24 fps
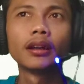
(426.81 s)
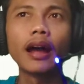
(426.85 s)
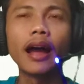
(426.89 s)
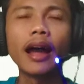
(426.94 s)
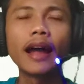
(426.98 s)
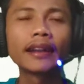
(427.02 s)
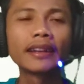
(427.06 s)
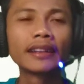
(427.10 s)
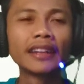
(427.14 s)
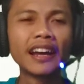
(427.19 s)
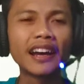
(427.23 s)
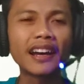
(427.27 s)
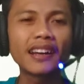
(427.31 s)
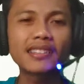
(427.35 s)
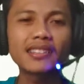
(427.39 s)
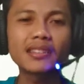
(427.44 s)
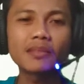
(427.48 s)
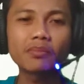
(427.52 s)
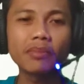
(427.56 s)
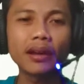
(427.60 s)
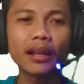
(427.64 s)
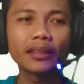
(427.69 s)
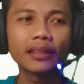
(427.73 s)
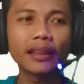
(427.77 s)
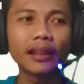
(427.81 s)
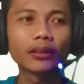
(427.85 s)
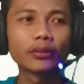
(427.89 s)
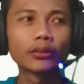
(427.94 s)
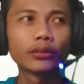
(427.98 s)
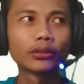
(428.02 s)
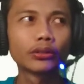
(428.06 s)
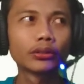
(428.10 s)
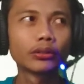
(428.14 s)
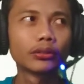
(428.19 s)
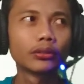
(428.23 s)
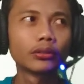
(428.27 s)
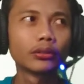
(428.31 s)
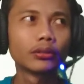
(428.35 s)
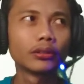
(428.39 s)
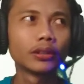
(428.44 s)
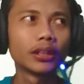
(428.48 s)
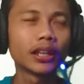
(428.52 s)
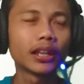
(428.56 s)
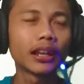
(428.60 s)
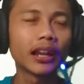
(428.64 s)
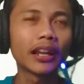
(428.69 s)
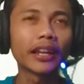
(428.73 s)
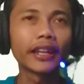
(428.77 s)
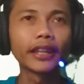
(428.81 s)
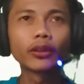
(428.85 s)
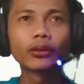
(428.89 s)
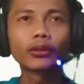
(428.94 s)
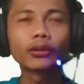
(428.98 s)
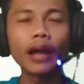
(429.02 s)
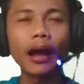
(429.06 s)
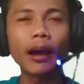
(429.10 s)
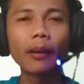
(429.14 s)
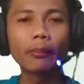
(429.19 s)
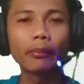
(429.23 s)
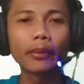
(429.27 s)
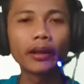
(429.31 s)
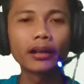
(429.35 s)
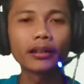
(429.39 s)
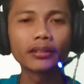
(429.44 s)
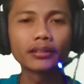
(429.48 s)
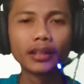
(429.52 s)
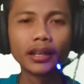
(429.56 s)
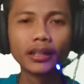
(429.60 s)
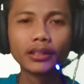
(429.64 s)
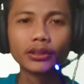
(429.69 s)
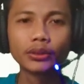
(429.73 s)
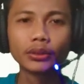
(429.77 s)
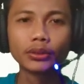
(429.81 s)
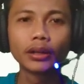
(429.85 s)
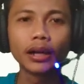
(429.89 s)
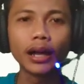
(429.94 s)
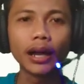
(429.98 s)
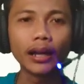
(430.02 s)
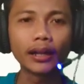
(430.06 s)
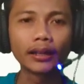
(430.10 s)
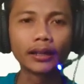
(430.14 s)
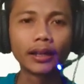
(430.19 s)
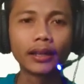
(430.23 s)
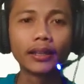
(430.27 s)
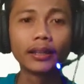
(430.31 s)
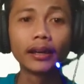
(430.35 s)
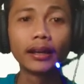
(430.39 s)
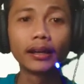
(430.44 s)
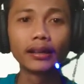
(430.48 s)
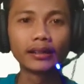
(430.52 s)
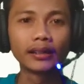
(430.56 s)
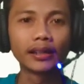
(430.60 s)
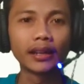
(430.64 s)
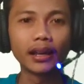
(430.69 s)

ada kesempatan untuk iklan itu tampil dan juga ada yang